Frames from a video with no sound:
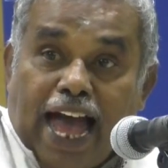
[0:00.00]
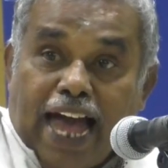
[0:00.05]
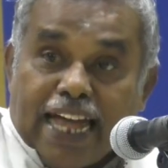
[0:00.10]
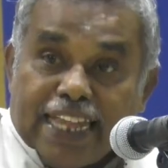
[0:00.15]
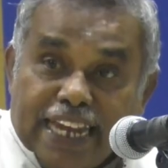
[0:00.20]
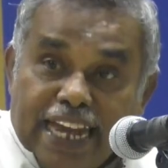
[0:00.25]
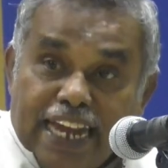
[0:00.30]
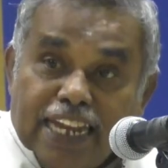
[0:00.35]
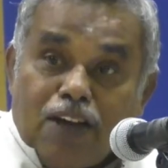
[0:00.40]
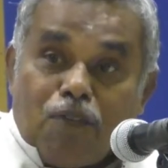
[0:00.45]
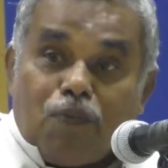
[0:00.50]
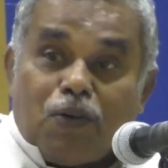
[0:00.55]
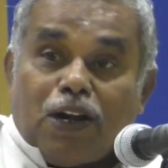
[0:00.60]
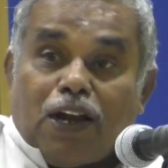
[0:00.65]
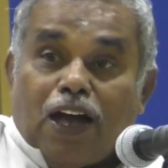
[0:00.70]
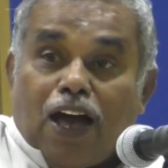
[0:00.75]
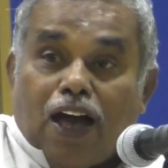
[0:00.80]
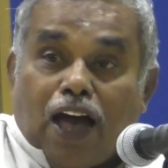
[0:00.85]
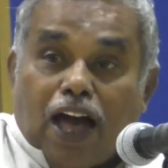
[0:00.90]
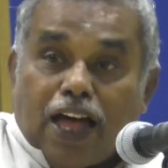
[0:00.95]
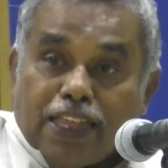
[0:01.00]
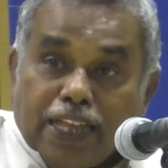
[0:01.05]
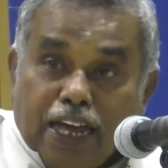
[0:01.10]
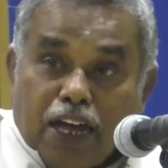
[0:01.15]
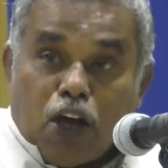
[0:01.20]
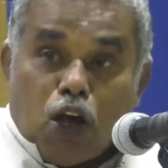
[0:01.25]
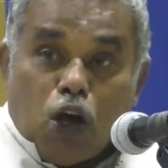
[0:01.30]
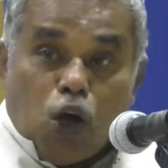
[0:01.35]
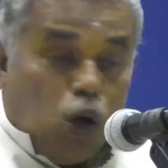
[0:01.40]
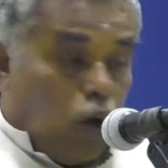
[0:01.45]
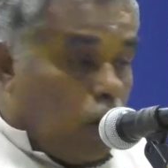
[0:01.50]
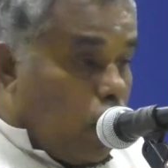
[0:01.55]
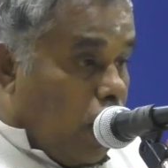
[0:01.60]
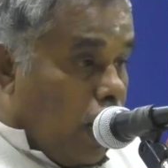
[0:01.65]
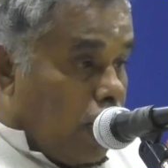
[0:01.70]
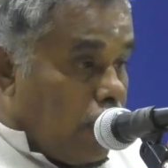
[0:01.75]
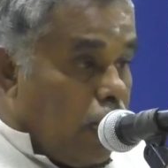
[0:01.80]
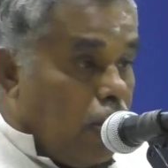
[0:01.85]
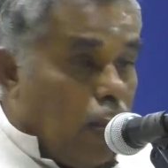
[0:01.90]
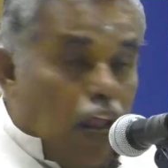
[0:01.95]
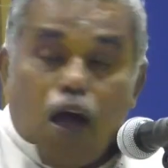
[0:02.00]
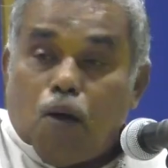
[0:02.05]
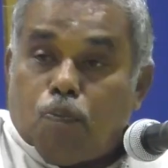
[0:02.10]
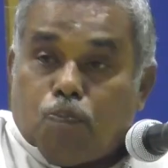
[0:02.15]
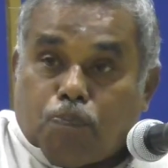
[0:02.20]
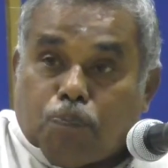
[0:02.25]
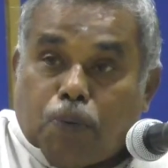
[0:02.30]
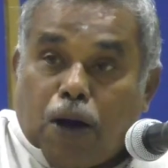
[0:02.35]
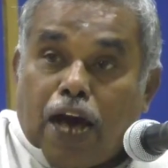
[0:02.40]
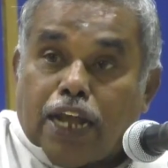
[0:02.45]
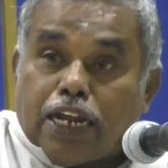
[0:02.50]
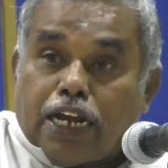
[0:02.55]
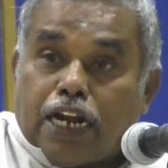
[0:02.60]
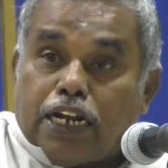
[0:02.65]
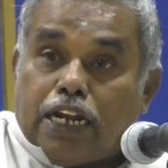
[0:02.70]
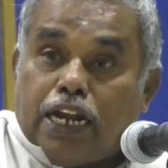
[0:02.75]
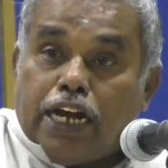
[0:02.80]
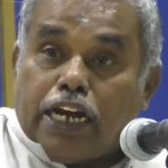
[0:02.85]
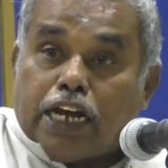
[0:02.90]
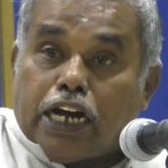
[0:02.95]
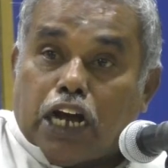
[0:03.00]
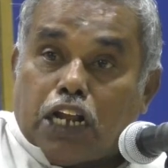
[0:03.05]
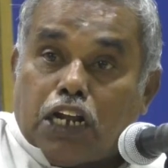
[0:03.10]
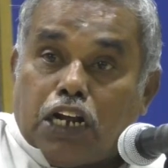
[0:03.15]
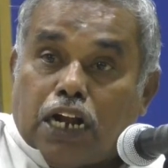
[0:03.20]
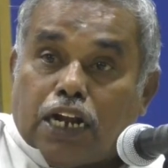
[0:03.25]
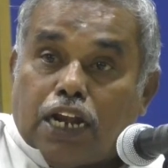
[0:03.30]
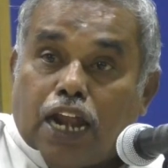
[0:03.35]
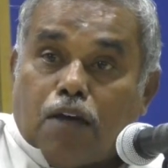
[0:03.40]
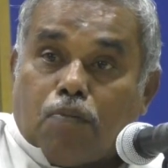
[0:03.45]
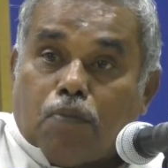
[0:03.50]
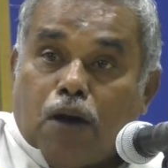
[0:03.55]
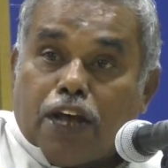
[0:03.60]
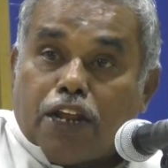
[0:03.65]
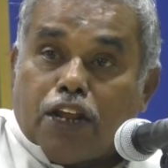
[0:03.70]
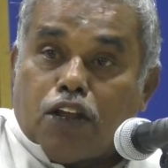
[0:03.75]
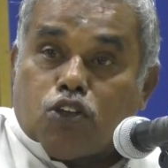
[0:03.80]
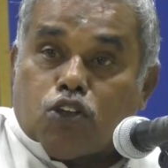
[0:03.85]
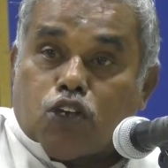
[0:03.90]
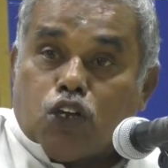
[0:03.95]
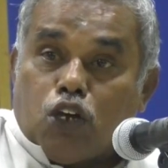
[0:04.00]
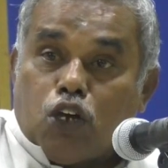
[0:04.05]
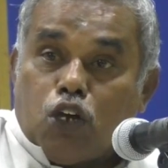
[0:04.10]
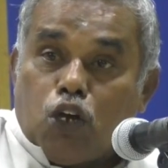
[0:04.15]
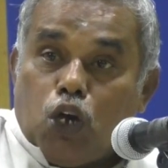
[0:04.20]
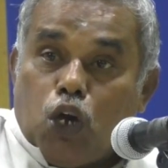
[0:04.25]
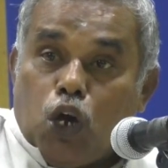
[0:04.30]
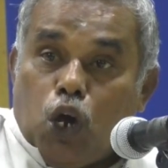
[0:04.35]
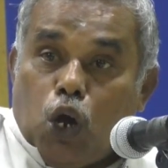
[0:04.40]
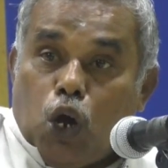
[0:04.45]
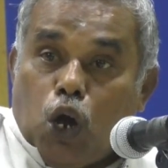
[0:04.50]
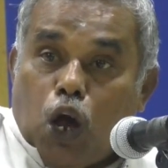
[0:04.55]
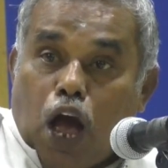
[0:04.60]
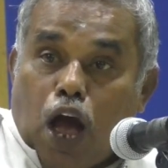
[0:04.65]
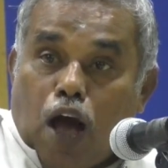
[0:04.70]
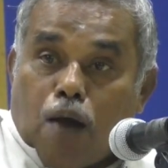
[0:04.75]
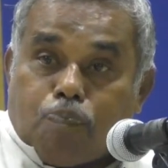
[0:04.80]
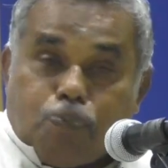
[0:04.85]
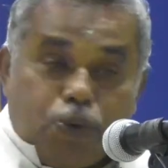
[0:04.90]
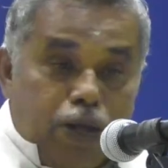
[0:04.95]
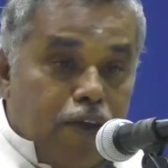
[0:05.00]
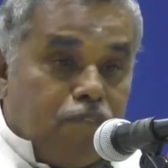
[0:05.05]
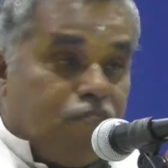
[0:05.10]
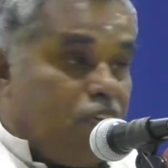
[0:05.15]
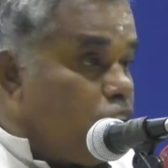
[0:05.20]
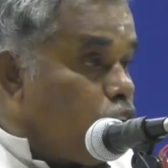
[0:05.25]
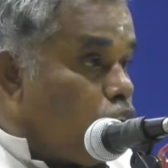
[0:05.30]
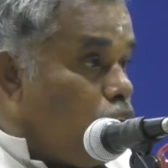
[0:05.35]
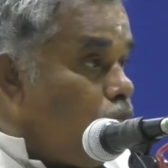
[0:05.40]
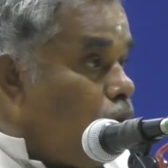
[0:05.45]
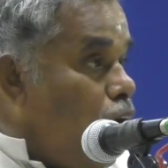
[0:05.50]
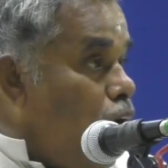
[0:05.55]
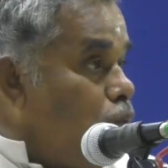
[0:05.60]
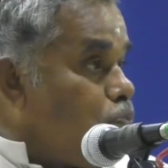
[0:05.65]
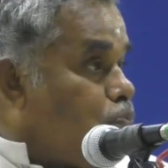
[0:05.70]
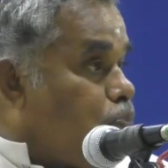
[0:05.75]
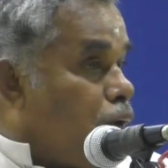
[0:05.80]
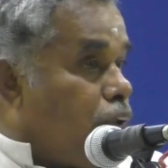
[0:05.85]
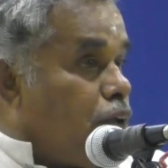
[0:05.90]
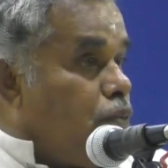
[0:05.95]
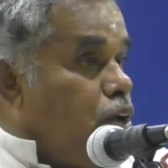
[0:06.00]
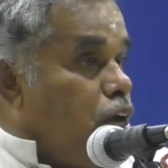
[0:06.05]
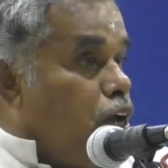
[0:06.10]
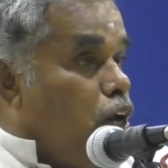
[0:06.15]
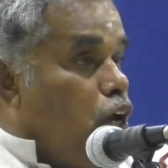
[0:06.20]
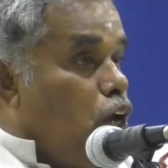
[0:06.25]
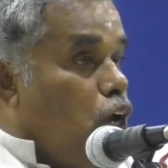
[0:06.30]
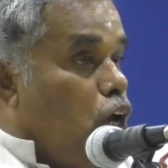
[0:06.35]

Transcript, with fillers: அதை என்ன பண்ணால் அதை கடலாம் பார்க்கடலே கருங்கடலாக மாறிடுச்சு அப்படியே விஷமாக பரவி